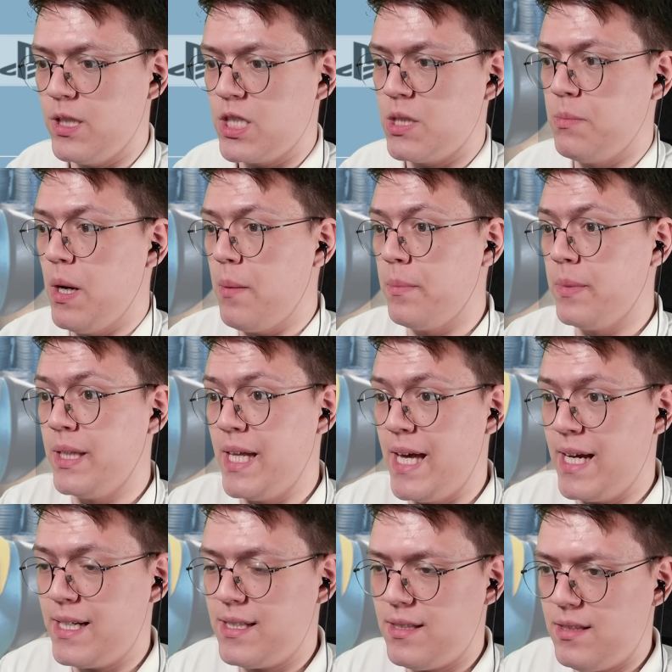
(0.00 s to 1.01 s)
нажимаем
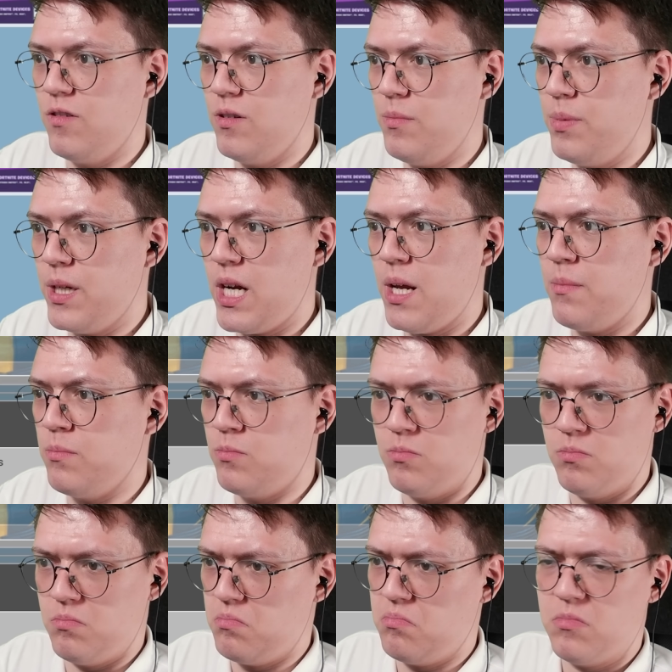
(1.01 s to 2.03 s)
next, выбираем
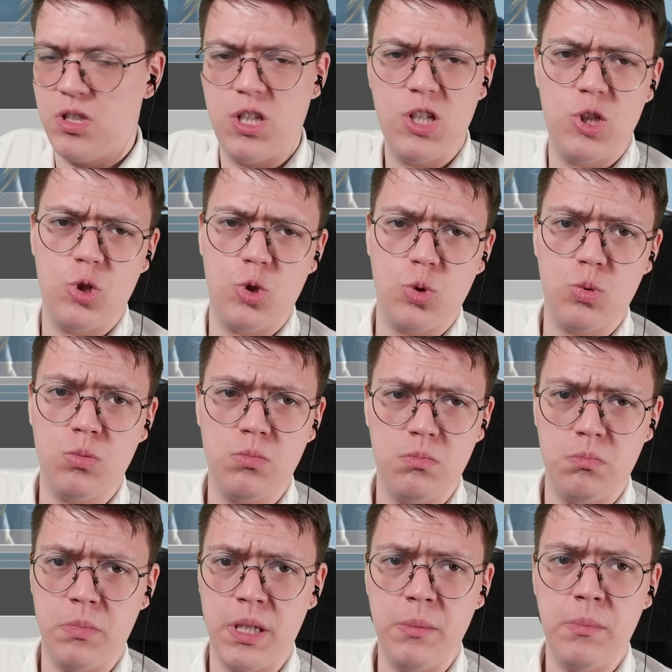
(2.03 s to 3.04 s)
тысячу
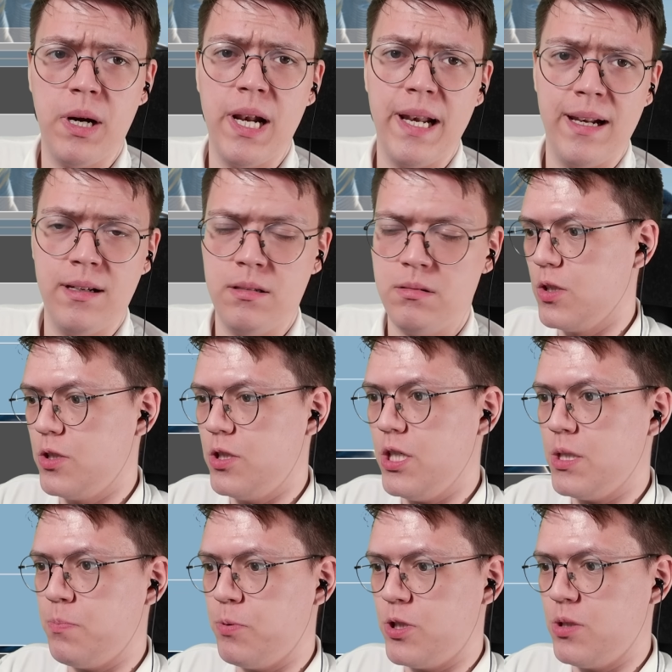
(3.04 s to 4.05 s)
минимально.
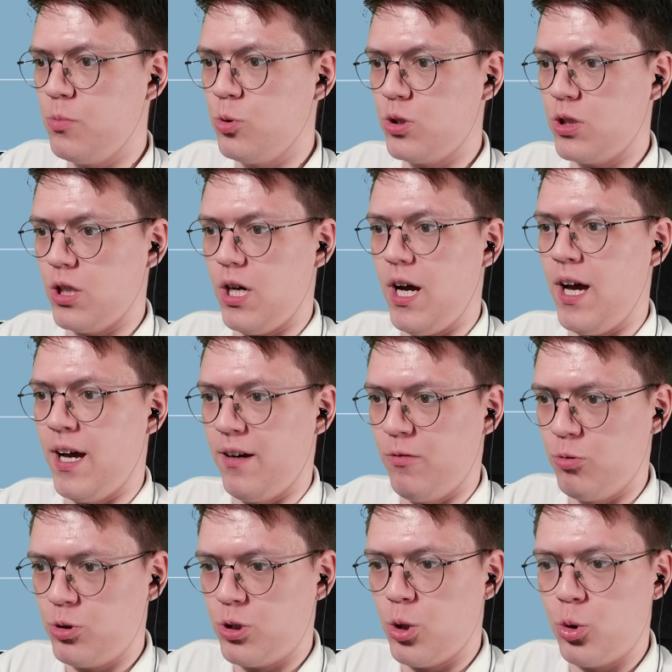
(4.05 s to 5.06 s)
Здесь почему-то, а,
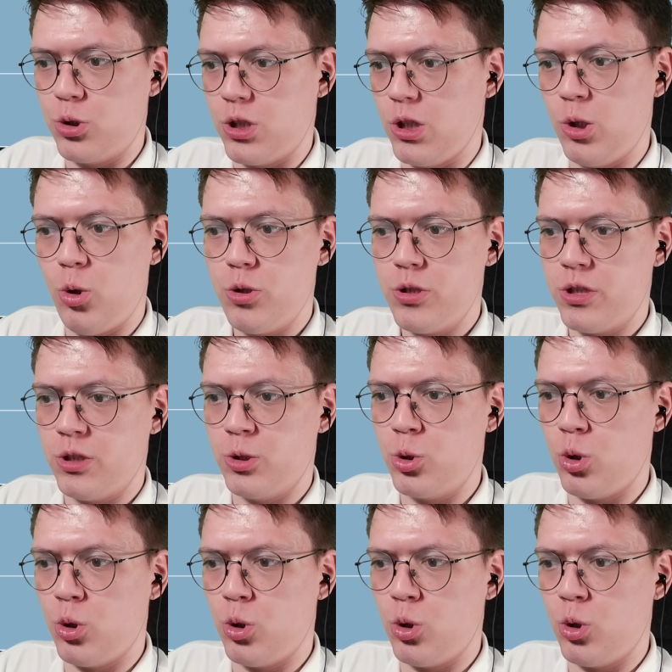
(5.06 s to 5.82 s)
вот какой-то лоудинг